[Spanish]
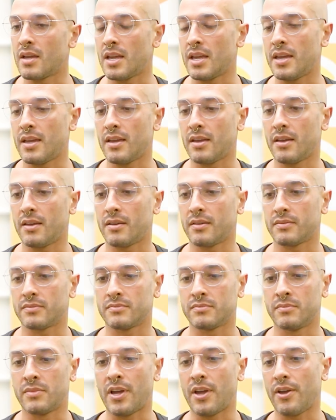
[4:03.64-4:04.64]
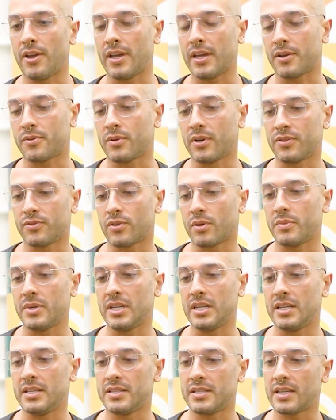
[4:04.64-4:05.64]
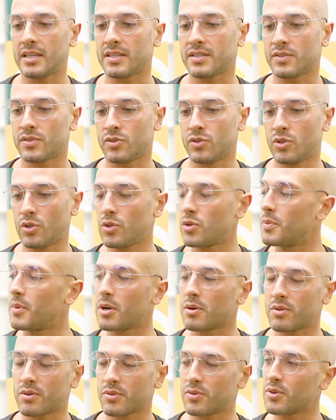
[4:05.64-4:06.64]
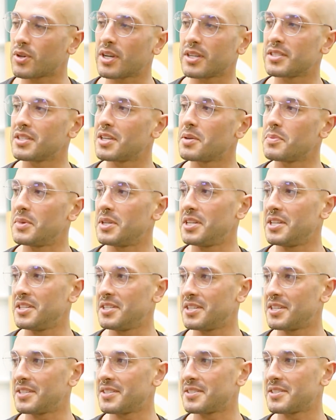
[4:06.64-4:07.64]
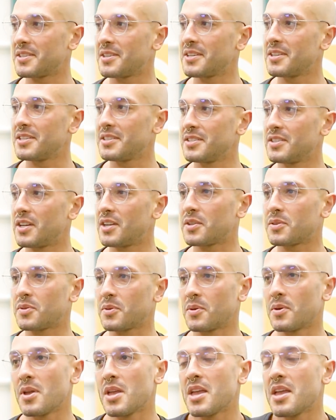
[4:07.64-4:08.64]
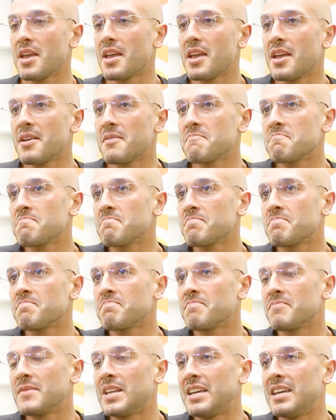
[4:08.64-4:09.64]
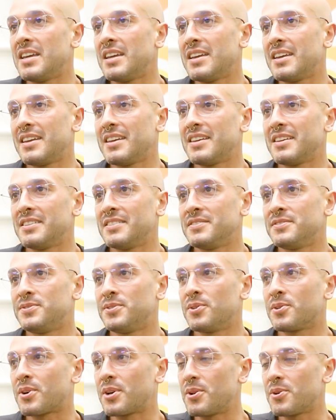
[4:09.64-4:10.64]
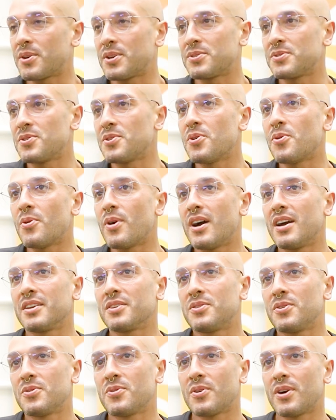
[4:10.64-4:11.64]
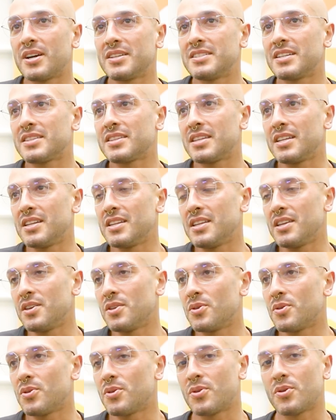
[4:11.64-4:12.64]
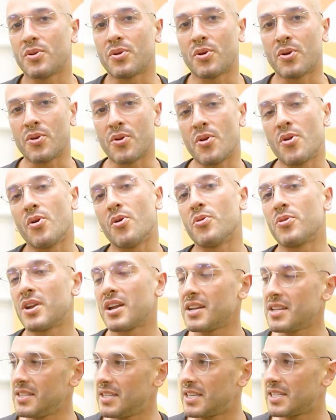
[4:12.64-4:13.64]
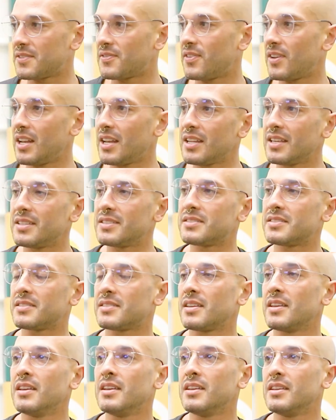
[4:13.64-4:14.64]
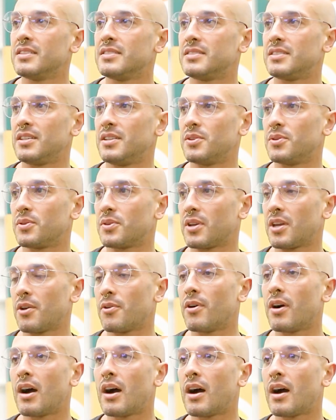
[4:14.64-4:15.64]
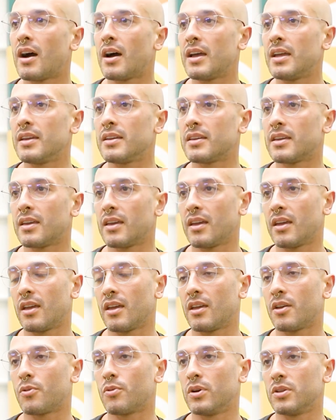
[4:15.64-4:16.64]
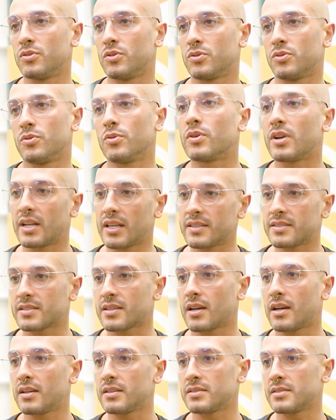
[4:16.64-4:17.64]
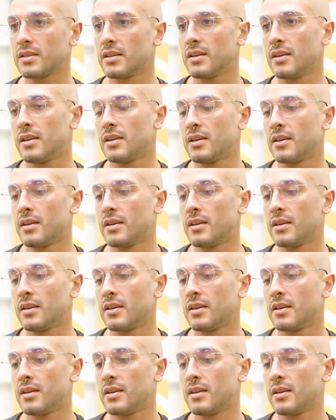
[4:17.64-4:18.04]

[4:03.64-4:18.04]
Eh, en cuanto a mi niñez, yo no me acuerdo casi de mi niñez, ¿cierto? Eh, yo creo que eso no va en que uno haya tenido o no una niñez feliz, sino que va en que cuando tú crezcas,